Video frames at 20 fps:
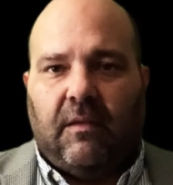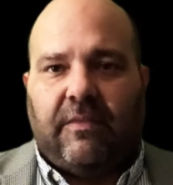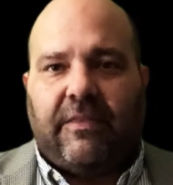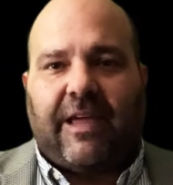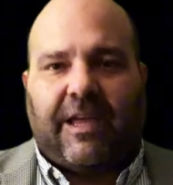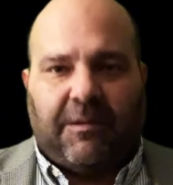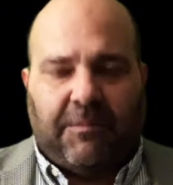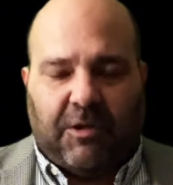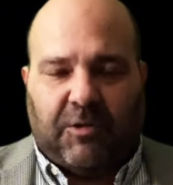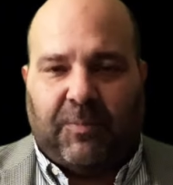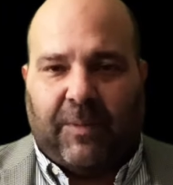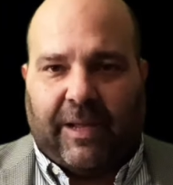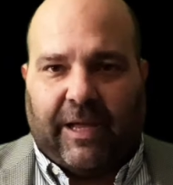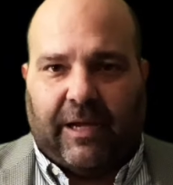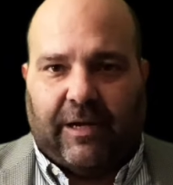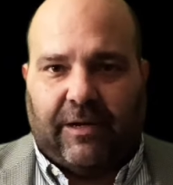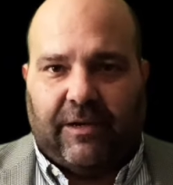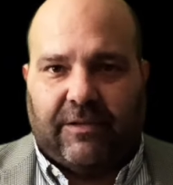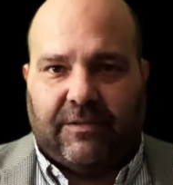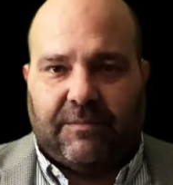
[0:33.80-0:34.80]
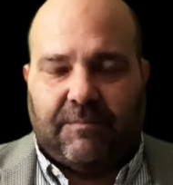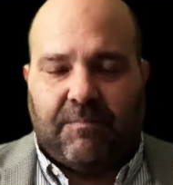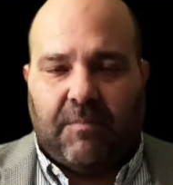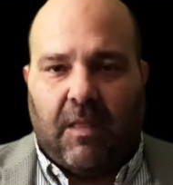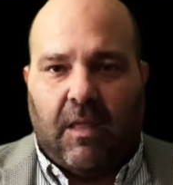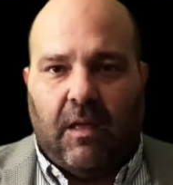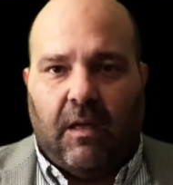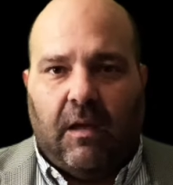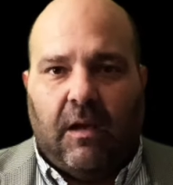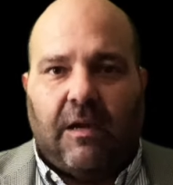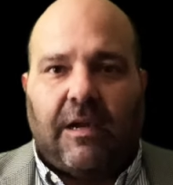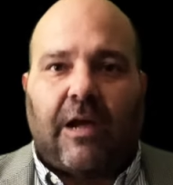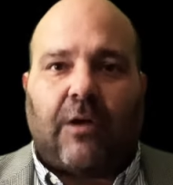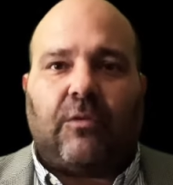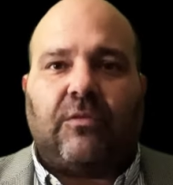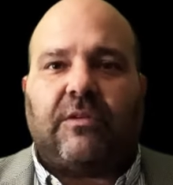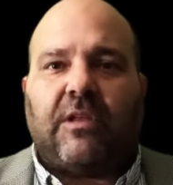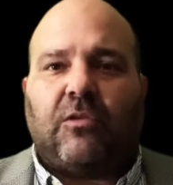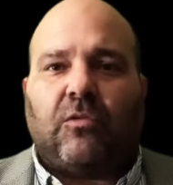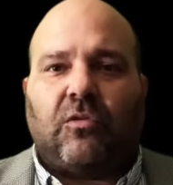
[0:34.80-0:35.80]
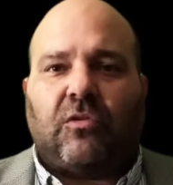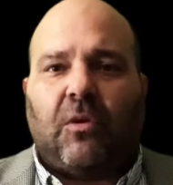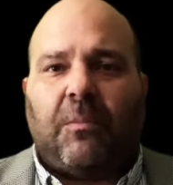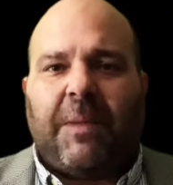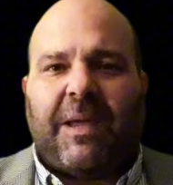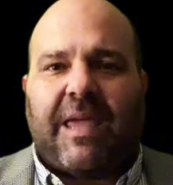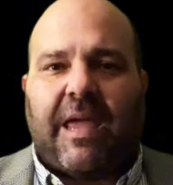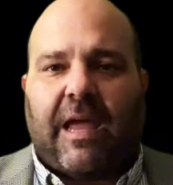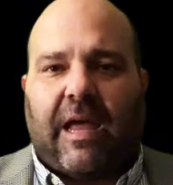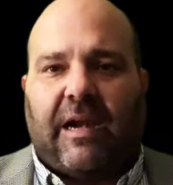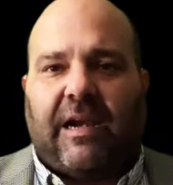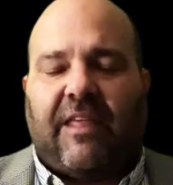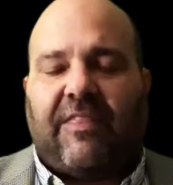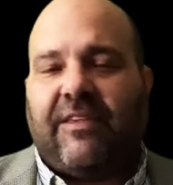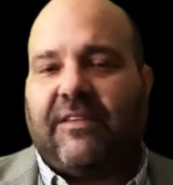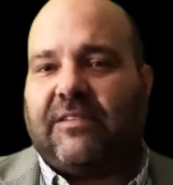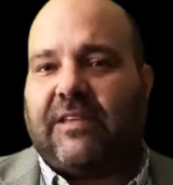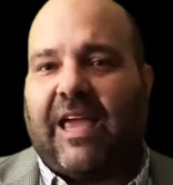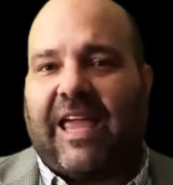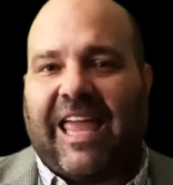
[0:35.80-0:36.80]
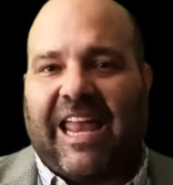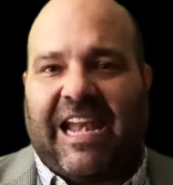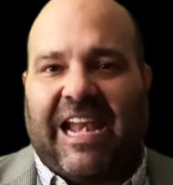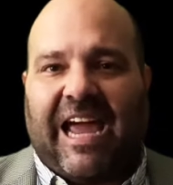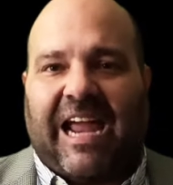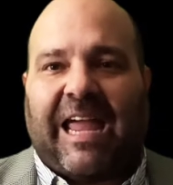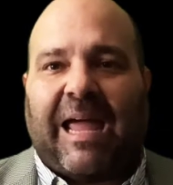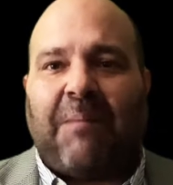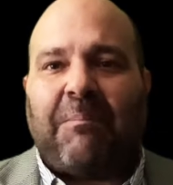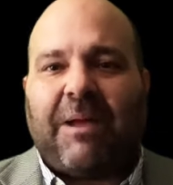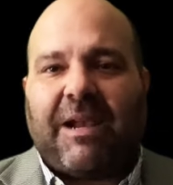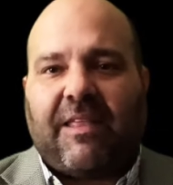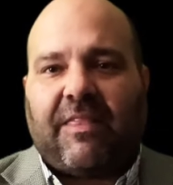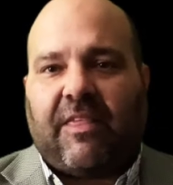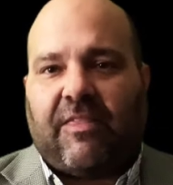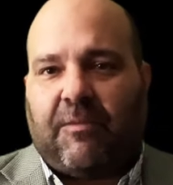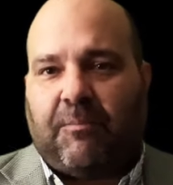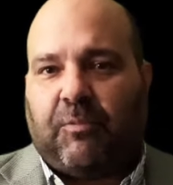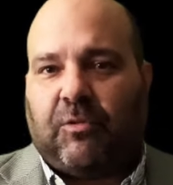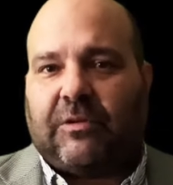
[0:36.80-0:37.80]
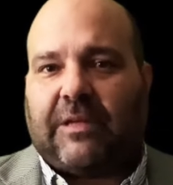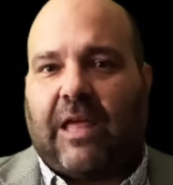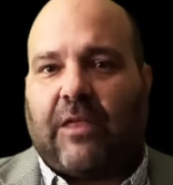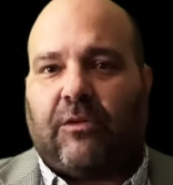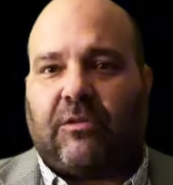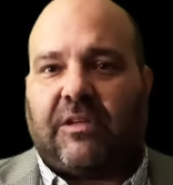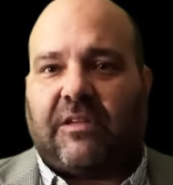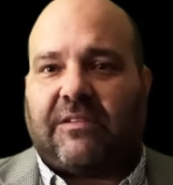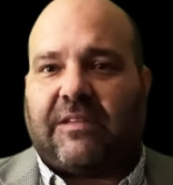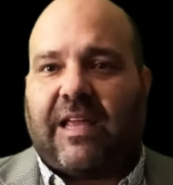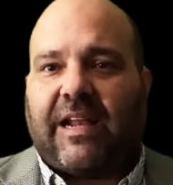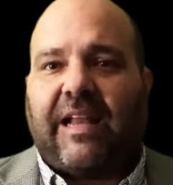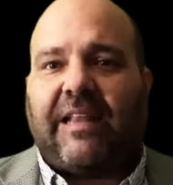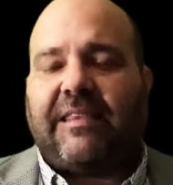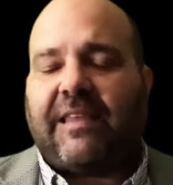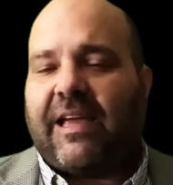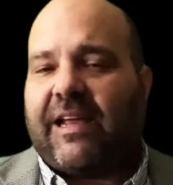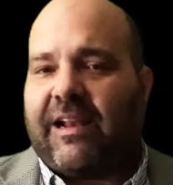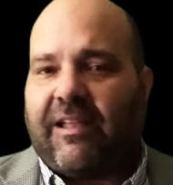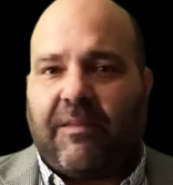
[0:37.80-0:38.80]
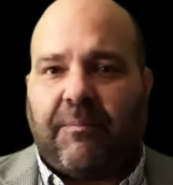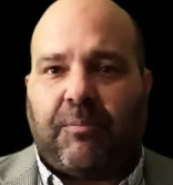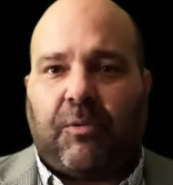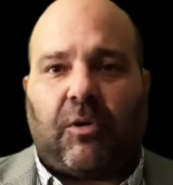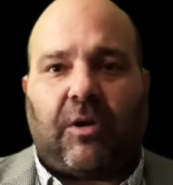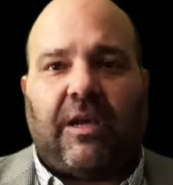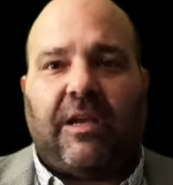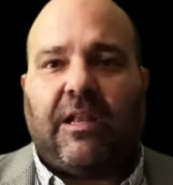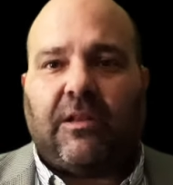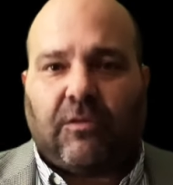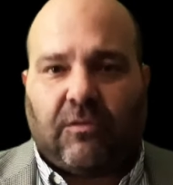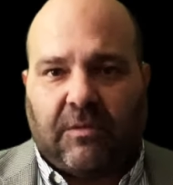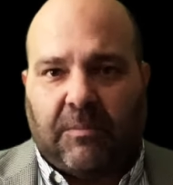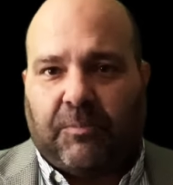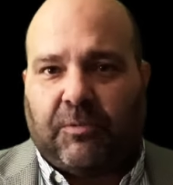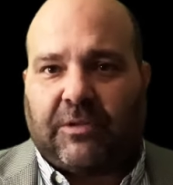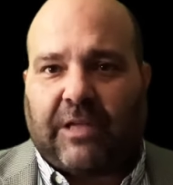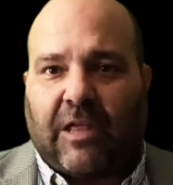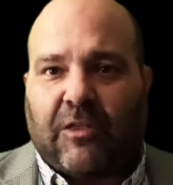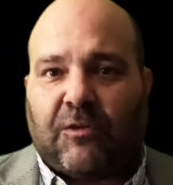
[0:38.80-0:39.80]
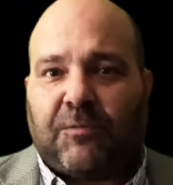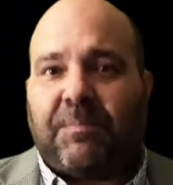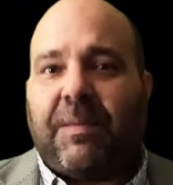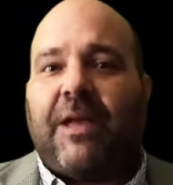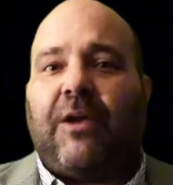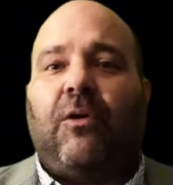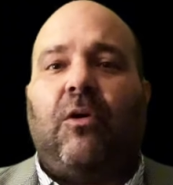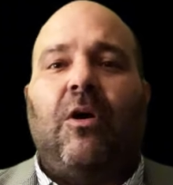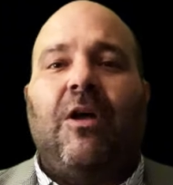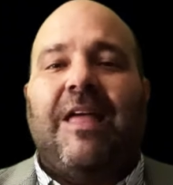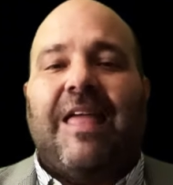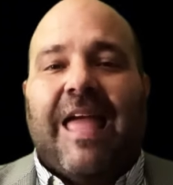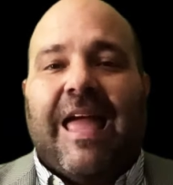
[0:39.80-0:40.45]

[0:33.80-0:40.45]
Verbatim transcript: Déjenme explicarles. La Constitución mexicana dice que la Cámara de Diputados estará integrada por 500 diputados, pero